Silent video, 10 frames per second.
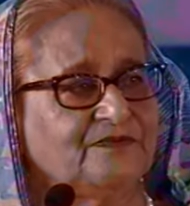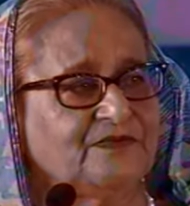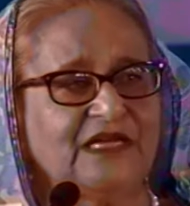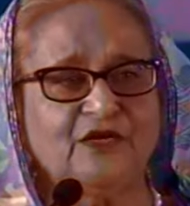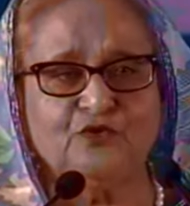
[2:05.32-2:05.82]

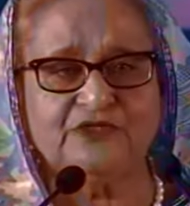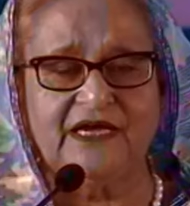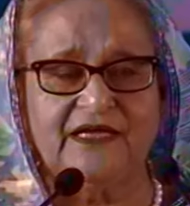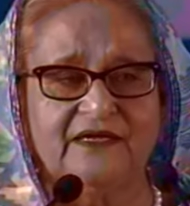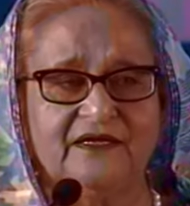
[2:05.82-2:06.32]
তারা
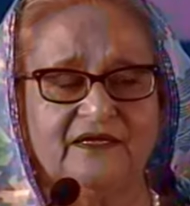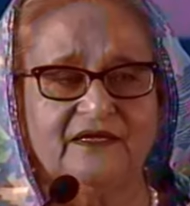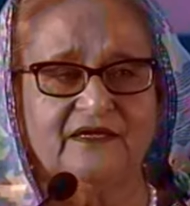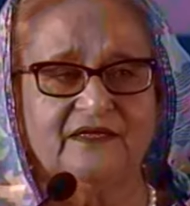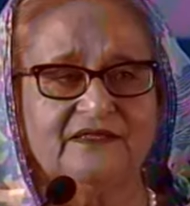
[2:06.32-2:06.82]
কোথায়
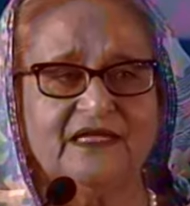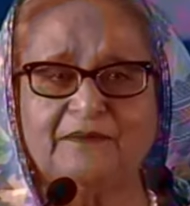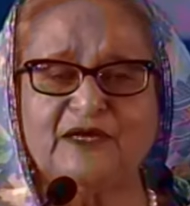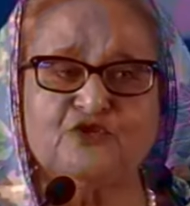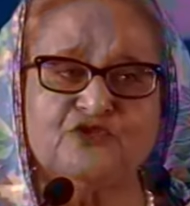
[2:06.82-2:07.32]
তারা
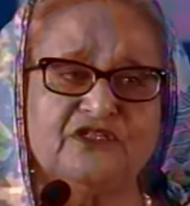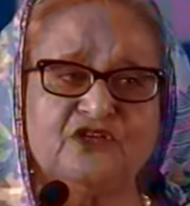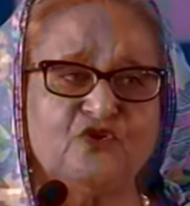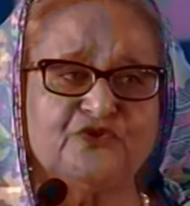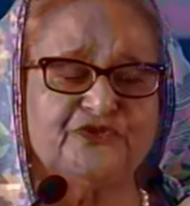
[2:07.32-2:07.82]
বাসন্তীদের
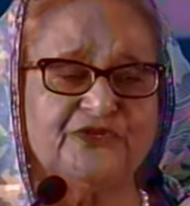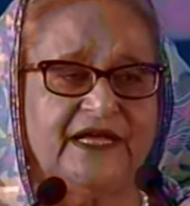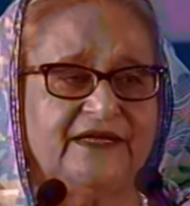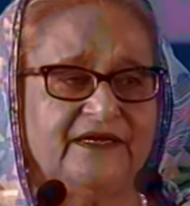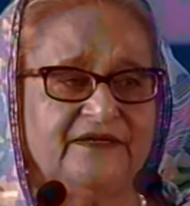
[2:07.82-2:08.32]
খোঁজ তো
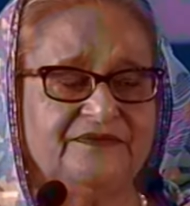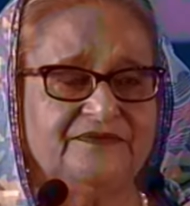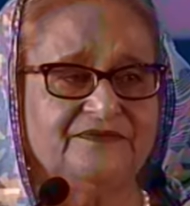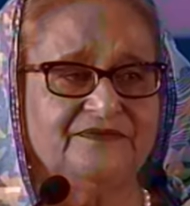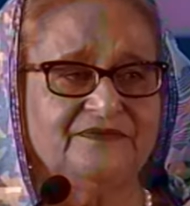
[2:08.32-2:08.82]
নেয় না
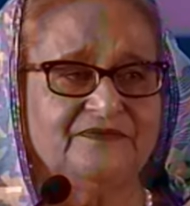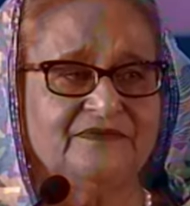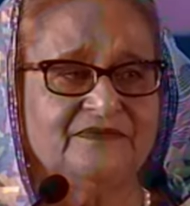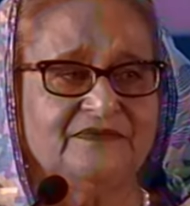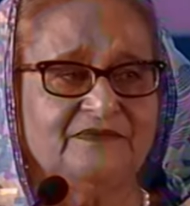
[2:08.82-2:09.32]

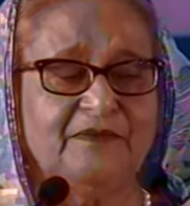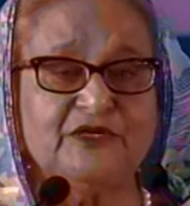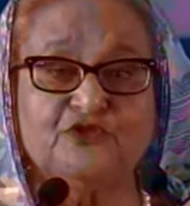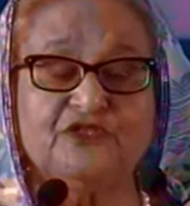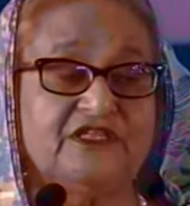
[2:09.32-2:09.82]

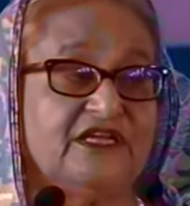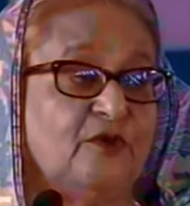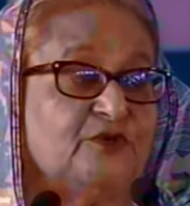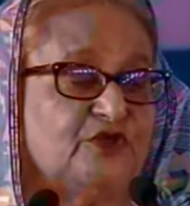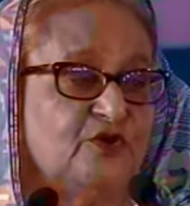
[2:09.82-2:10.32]
বাসন্তীদের এই
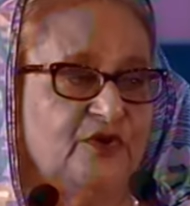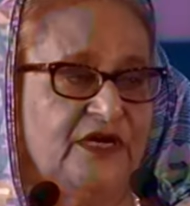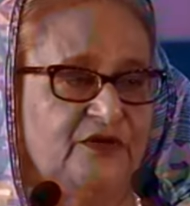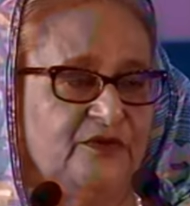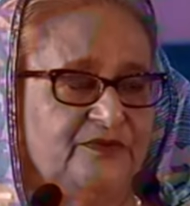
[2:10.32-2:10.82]
অবস্থা হলো কেন